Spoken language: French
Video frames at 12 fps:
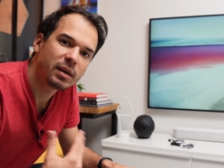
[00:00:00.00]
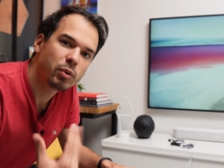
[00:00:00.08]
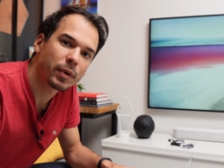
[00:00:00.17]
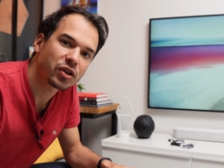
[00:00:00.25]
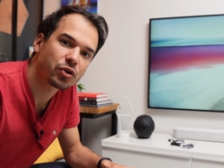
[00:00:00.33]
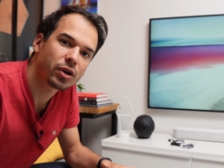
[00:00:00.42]
et plus
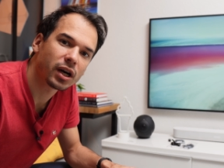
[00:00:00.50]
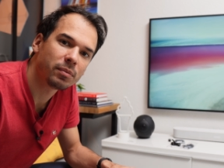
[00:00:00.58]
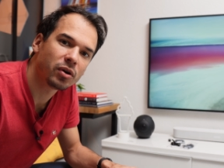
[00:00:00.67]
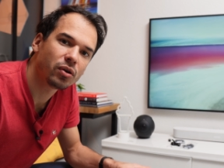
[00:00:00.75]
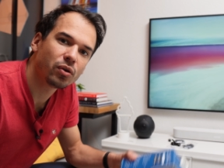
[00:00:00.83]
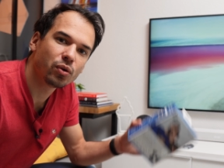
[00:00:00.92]

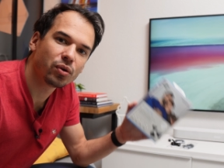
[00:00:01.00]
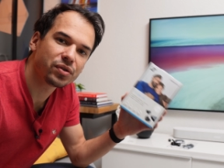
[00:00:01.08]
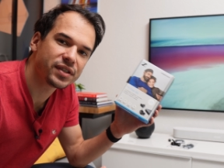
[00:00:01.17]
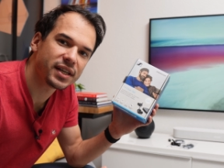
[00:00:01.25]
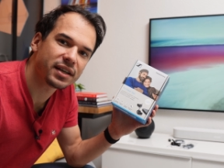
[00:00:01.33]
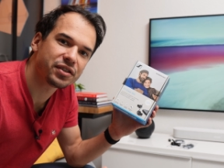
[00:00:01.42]
particulièrement au
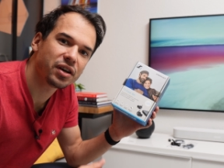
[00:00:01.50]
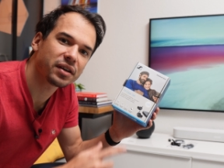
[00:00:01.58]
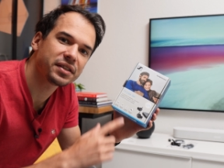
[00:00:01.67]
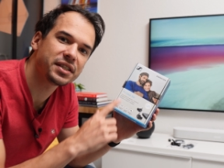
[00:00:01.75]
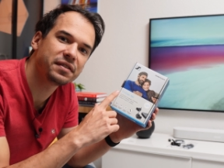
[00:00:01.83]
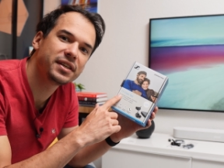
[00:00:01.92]
Sennheiser
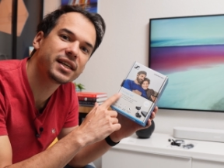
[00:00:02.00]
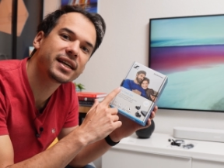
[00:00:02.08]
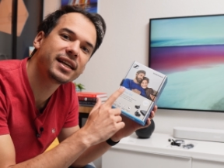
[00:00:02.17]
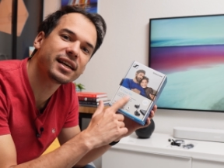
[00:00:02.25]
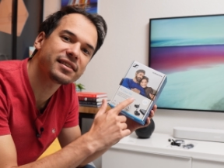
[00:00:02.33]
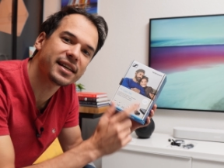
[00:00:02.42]
TV
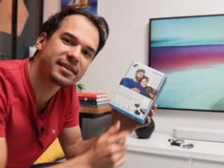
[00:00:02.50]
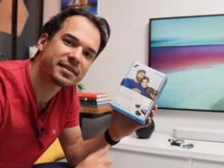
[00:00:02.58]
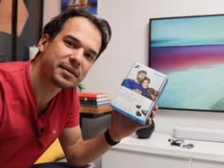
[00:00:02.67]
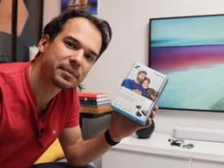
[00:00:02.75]
Clearset.